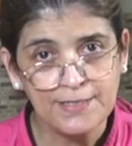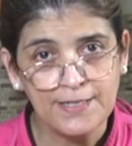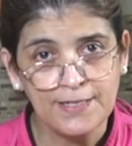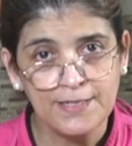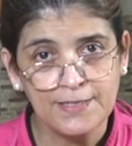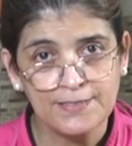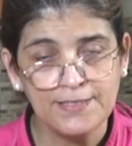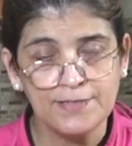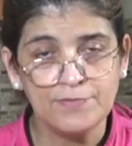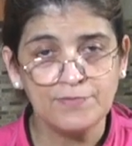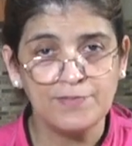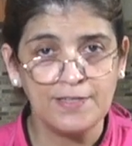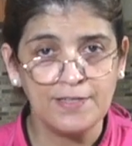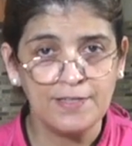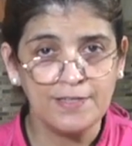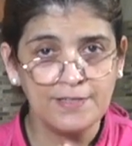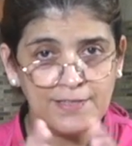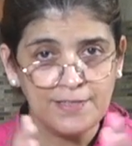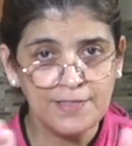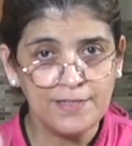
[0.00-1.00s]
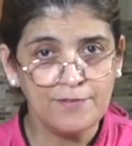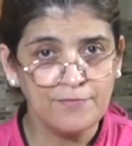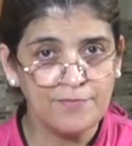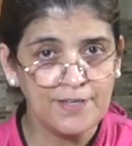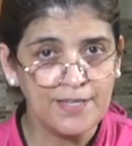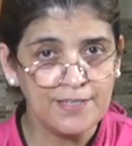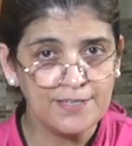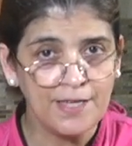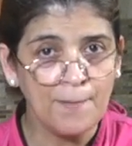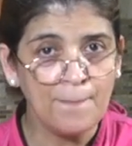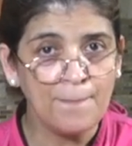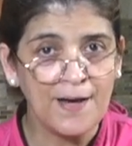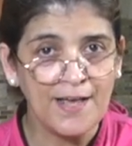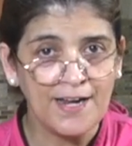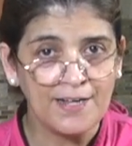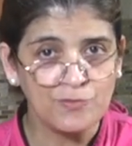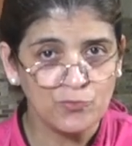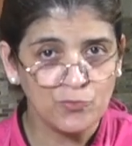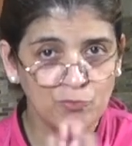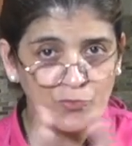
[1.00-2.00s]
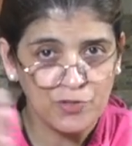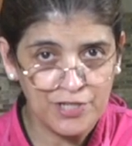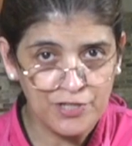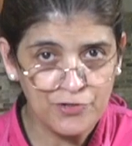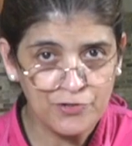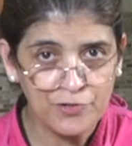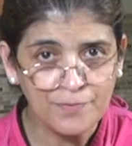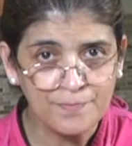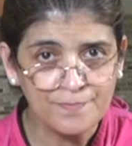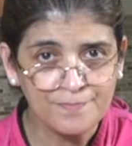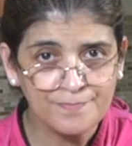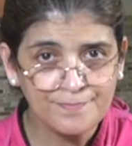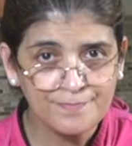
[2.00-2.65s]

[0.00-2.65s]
que si ustedes tienen fiestas para sus niños,